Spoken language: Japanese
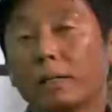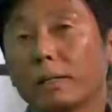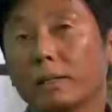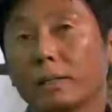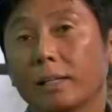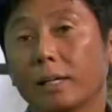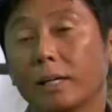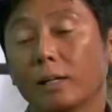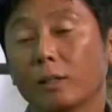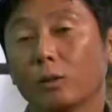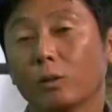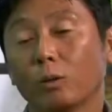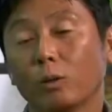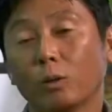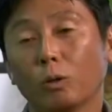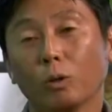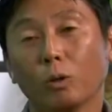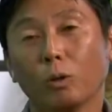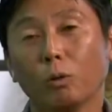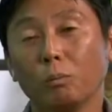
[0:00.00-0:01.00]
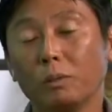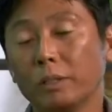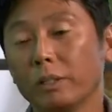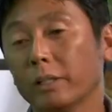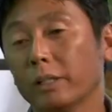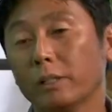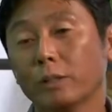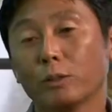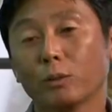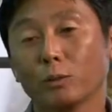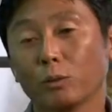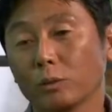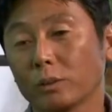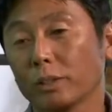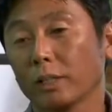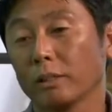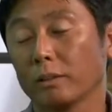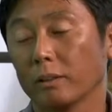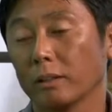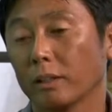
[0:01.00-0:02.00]
はい、あのコミュニケーションの
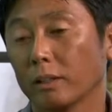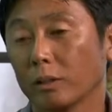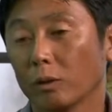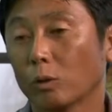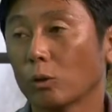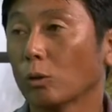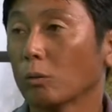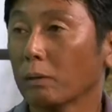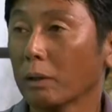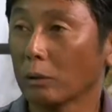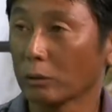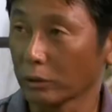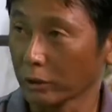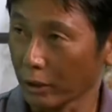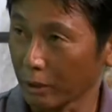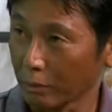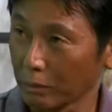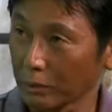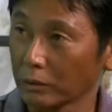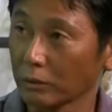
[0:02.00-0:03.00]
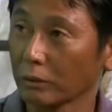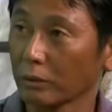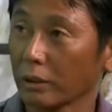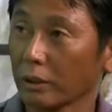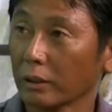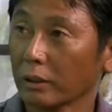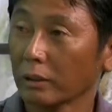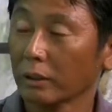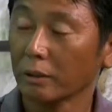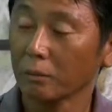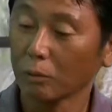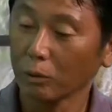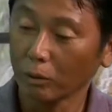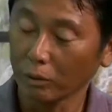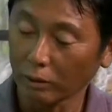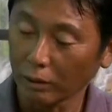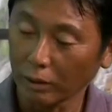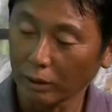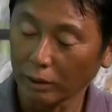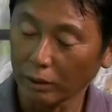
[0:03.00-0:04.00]
スタイルが言葉を使いますよね、はい、で
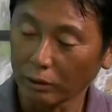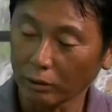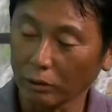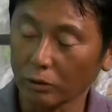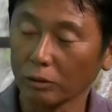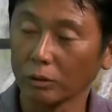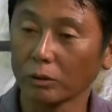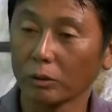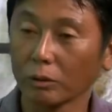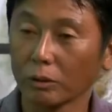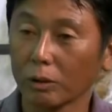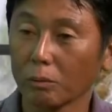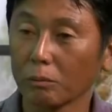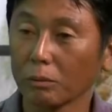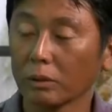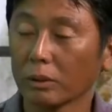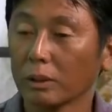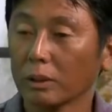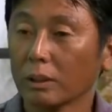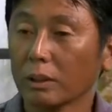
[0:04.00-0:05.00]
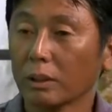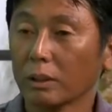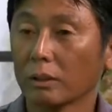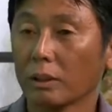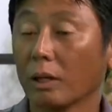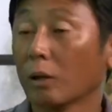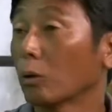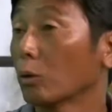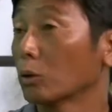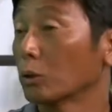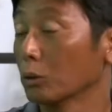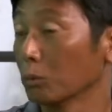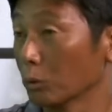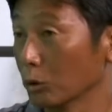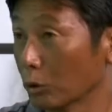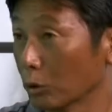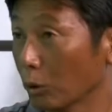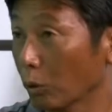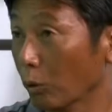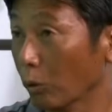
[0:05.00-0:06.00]
もあのいろんな単語数も
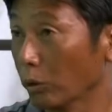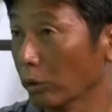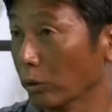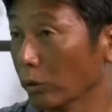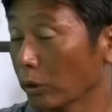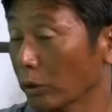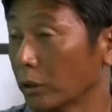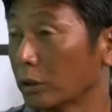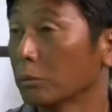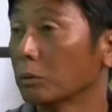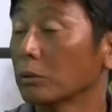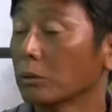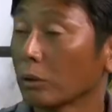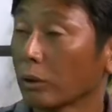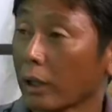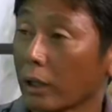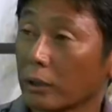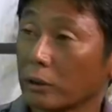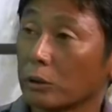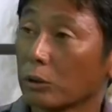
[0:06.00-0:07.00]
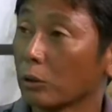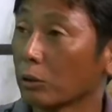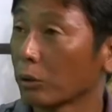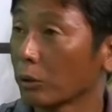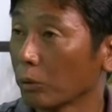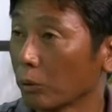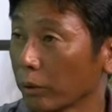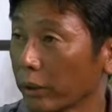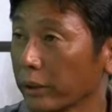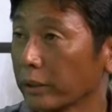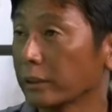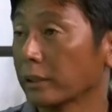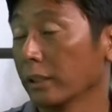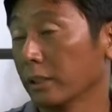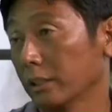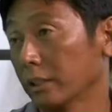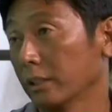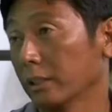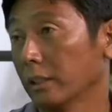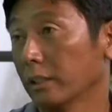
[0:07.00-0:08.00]
すごい多いので自分の感情を表現した
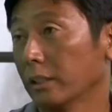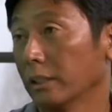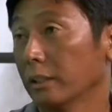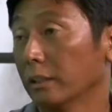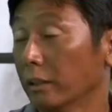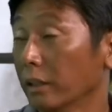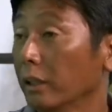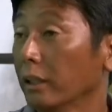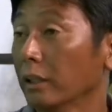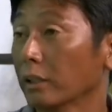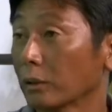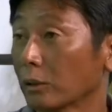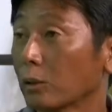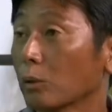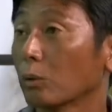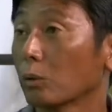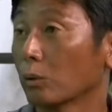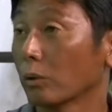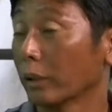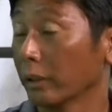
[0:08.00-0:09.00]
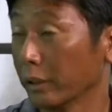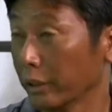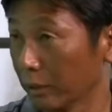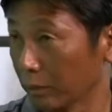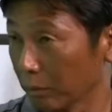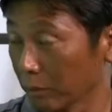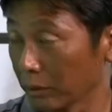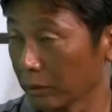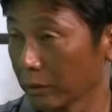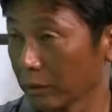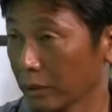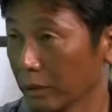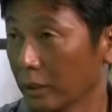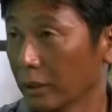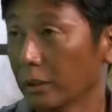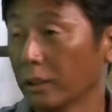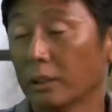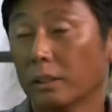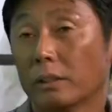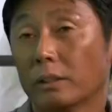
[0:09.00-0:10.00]
り、ね、そういうことができます、は
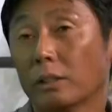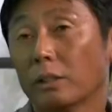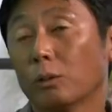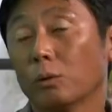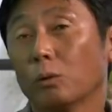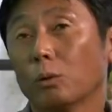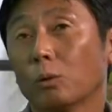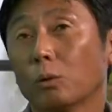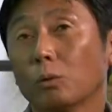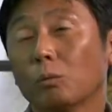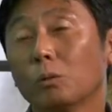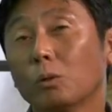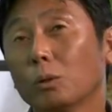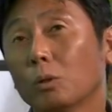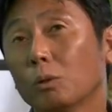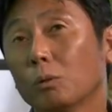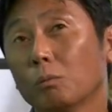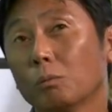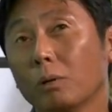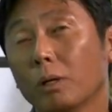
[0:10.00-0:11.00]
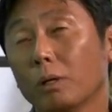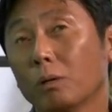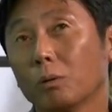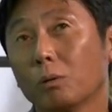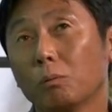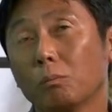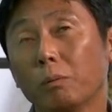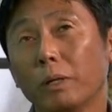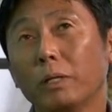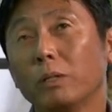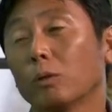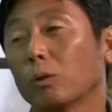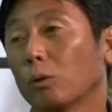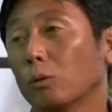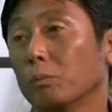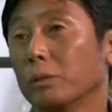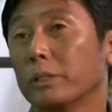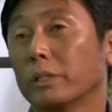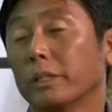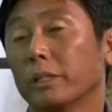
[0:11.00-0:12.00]
い、だけど子どものあのメインの
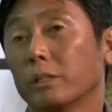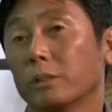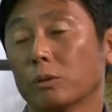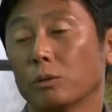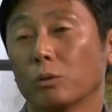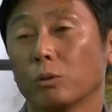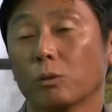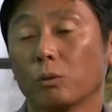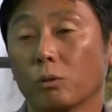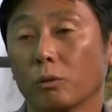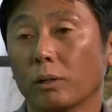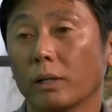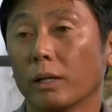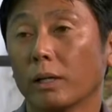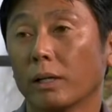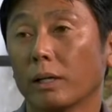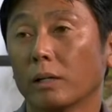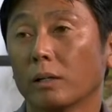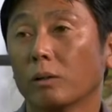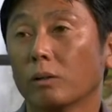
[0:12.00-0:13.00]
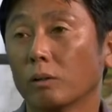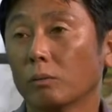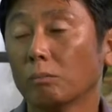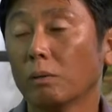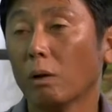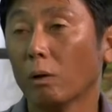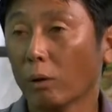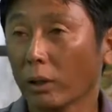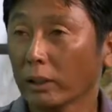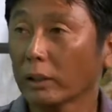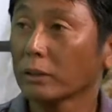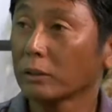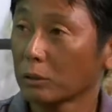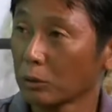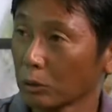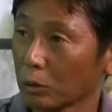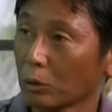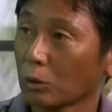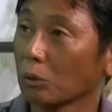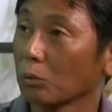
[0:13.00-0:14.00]
コミュニケーションというのは、まあ、お話しす
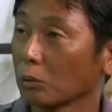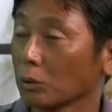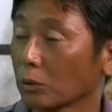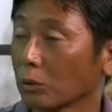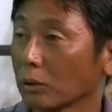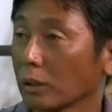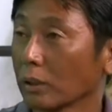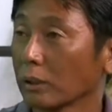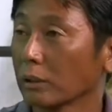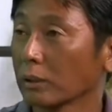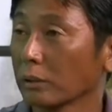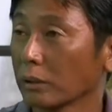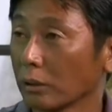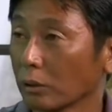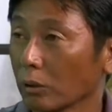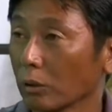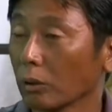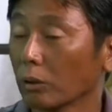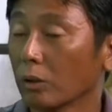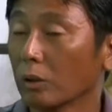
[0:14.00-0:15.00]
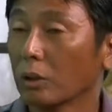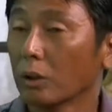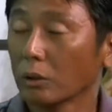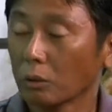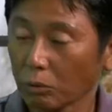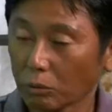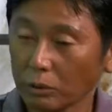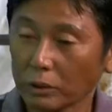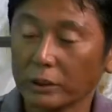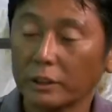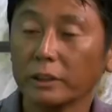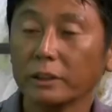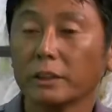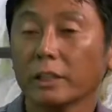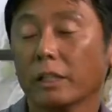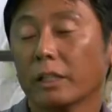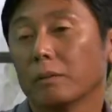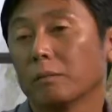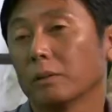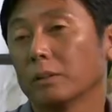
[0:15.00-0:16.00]
ることもそうなんですけど、特に小
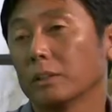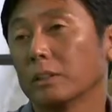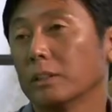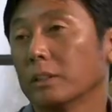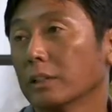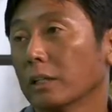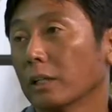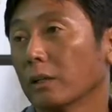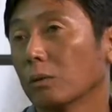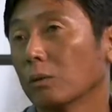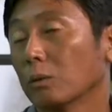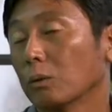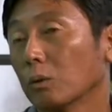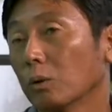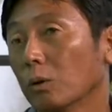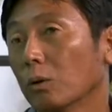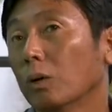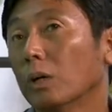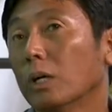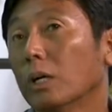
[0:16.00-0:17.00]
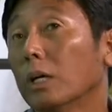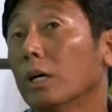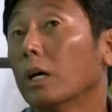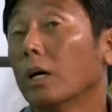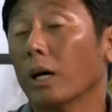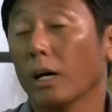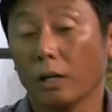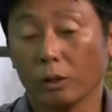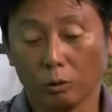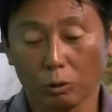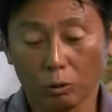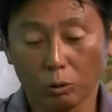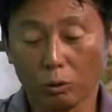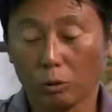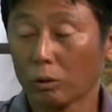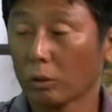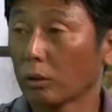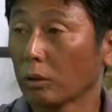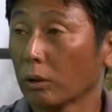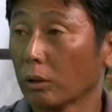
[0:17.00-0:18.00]
さければ小さいほど、はい、あの
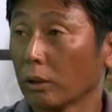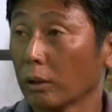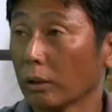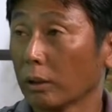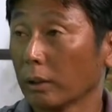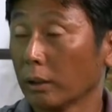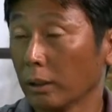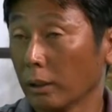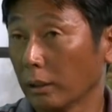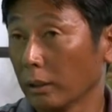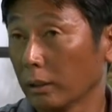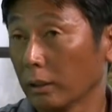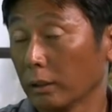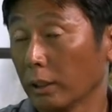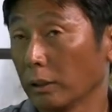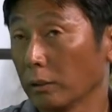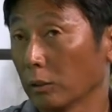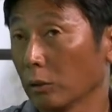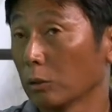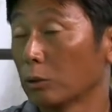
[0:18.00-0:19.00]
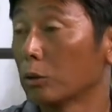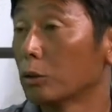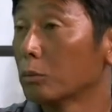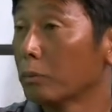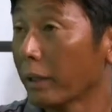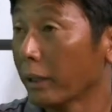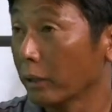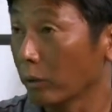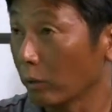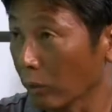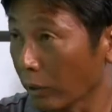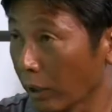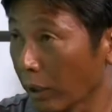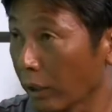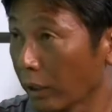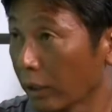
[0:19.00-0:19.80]
なんとか振る舞いとか、